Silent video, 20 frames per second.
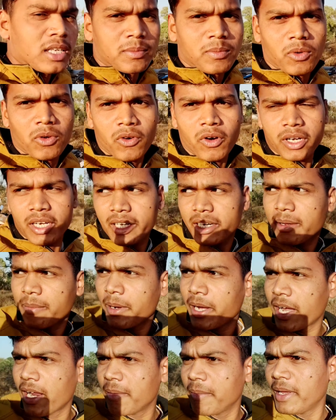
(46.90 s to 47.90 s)
जस्ट ब्लू वाटर के
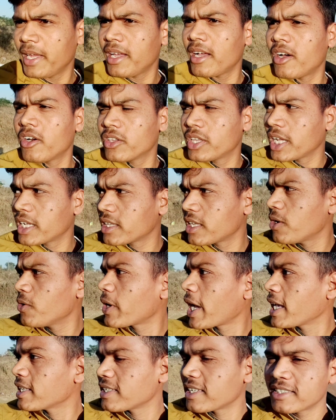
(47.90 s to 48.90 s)
बगल में और देखता
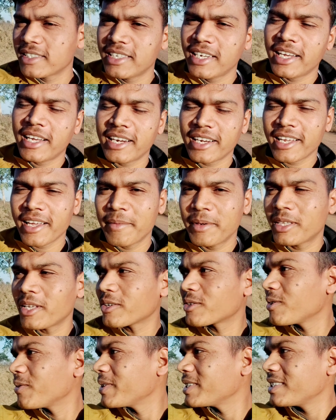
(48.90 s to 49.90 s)
हूँ कैसा सीन है करके अभी
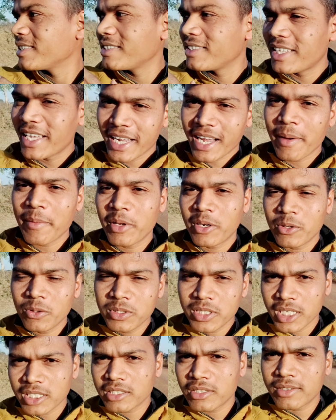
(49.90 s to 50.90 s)
तक तो मैं देखा भी नहीं
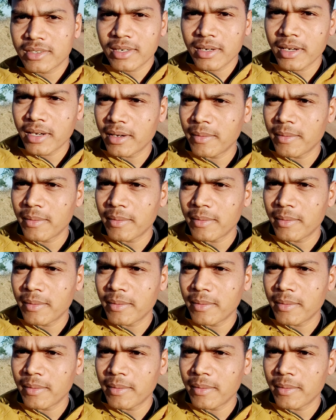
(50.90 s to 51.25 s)
हूँ जस्ट